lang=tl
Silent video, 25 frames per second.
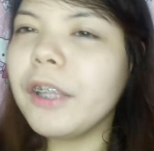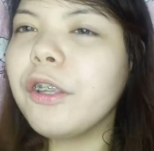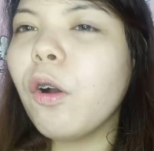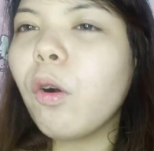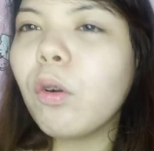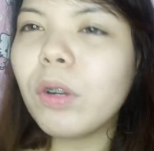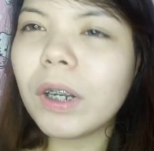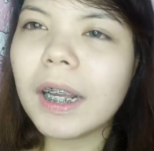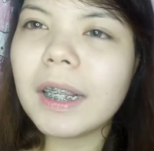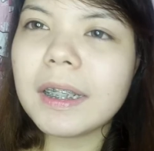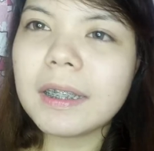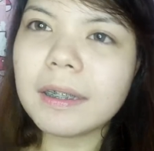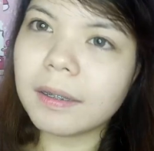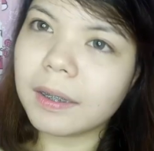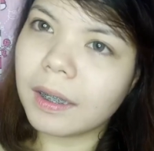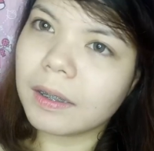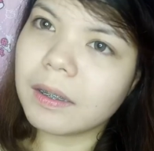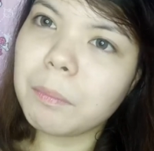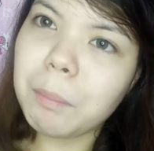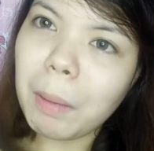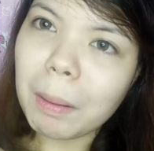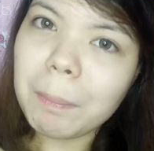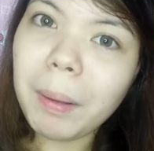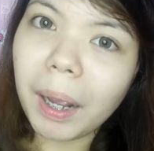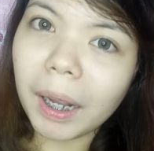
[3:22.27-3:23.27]
ayoko nang
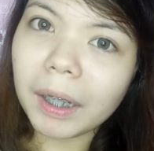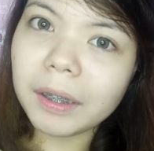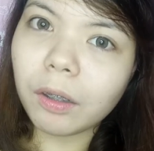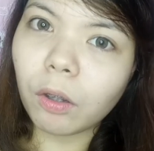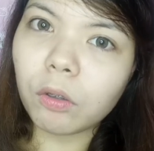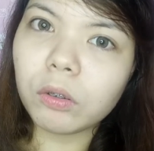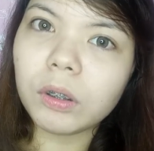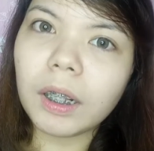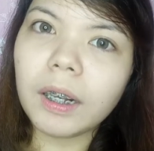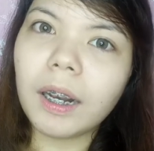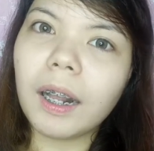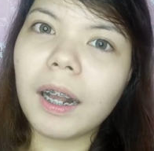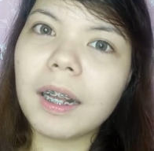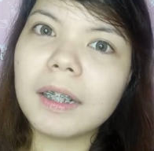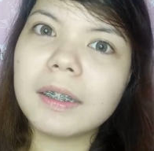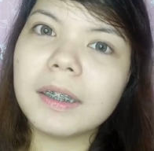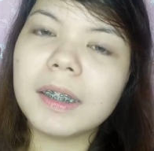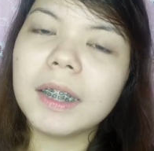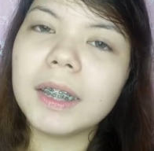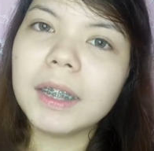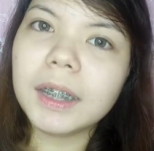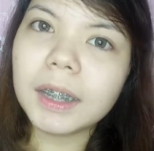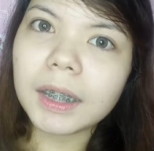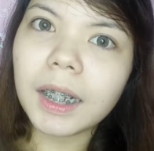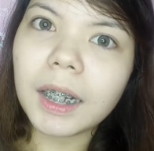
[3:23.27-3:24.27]
i-discuss. Ipapakita ko na lang
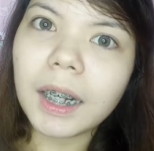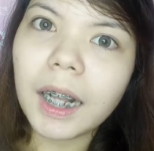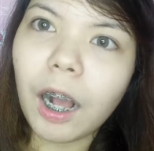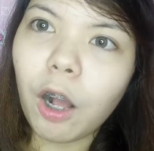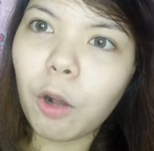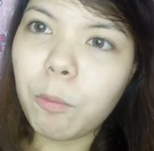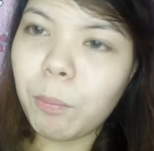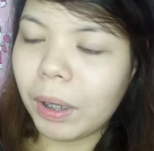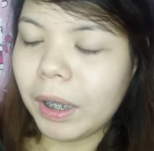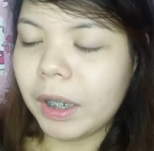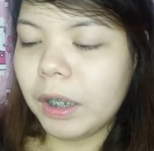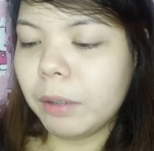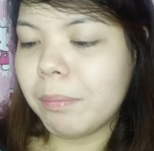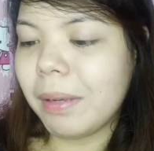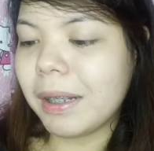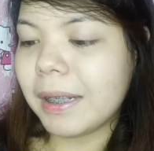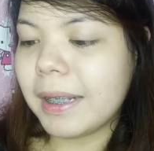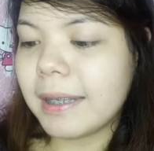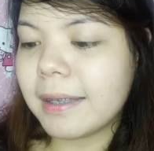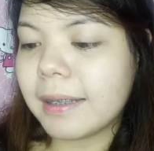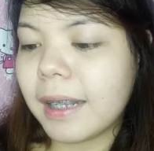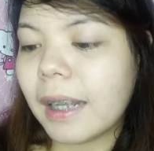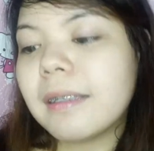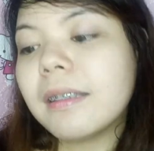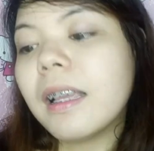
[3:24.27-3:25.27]
kasi hindi talaga ako magaling
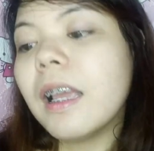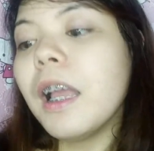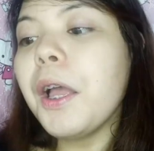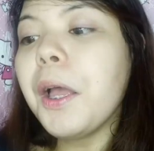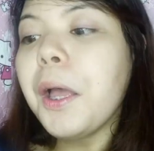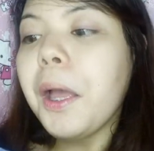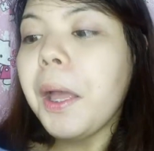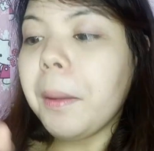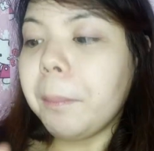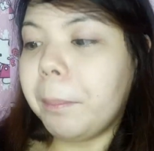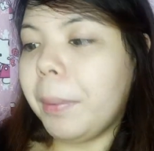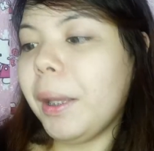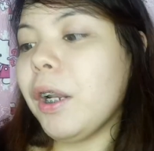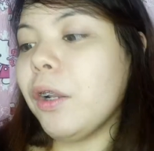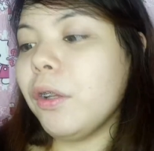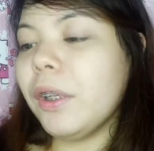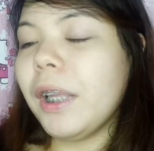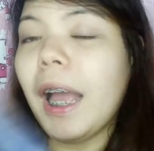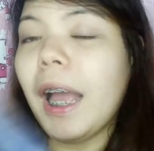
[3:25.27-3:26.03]
mag-discuss. Pero